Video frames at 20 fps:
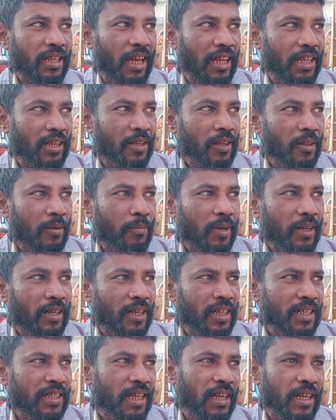যাই
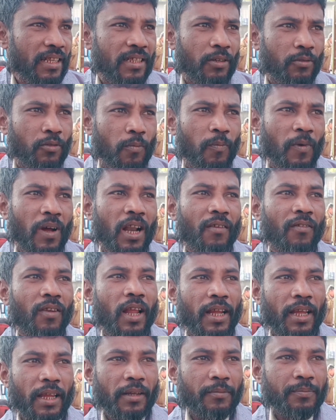মানে নিজের কাছে খুব খারাপ লাগে